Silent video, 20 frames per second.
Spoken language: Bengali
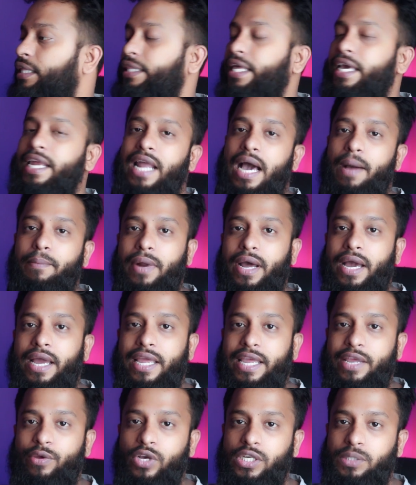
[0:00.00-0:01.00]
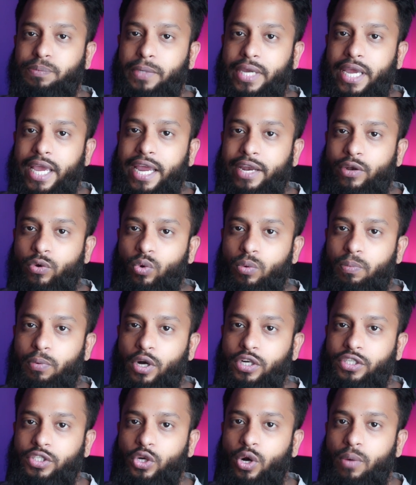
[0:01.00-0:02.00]
দেন আমরা ইউএসবি এই টু
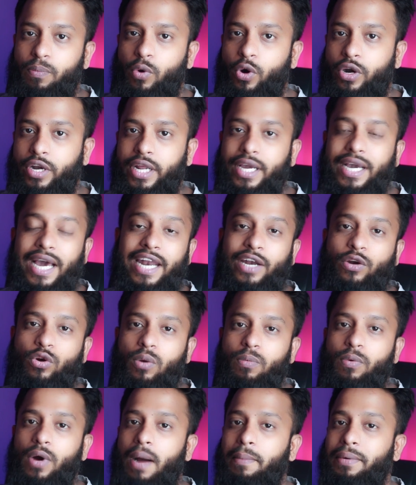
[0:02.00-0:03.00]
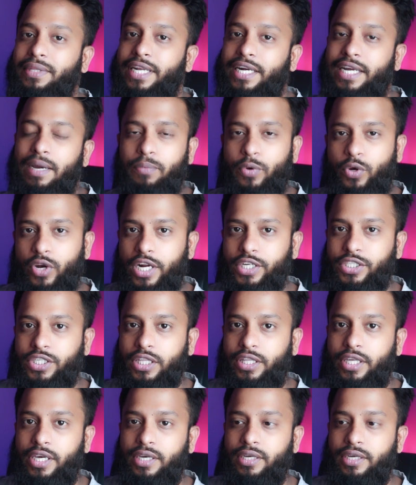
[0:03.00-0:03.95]
পয়েন্ট জিরো পোর্টটি কানেক্ট করবো আমাদের কম্পিউটারের সাথে